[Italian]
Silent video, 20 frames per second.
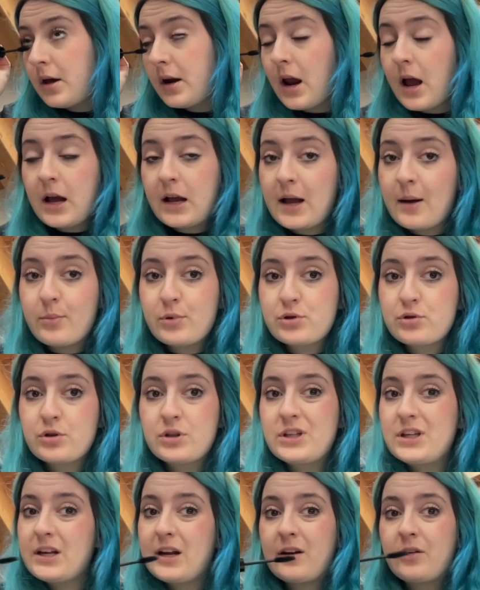raga posso
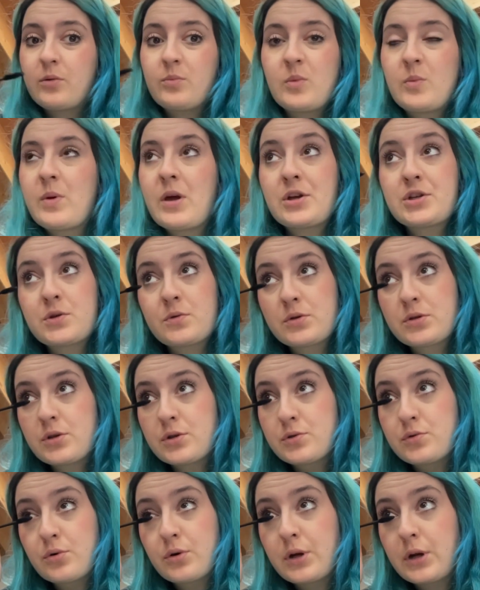dire non mi piace questo
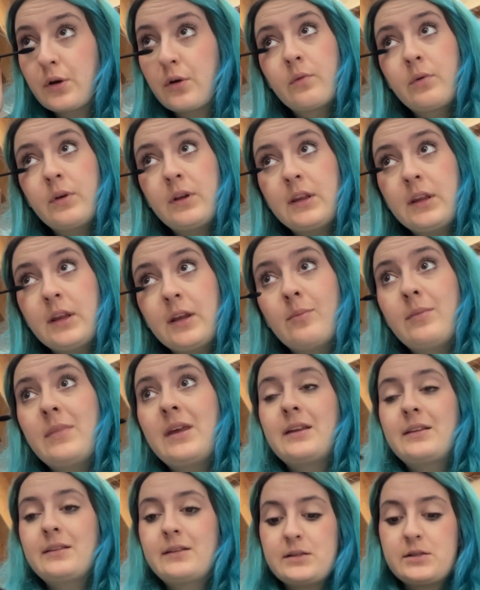azzurrino quindi
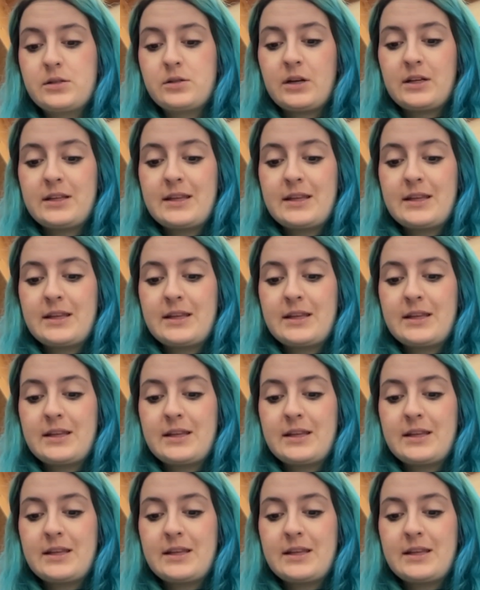mia intenzione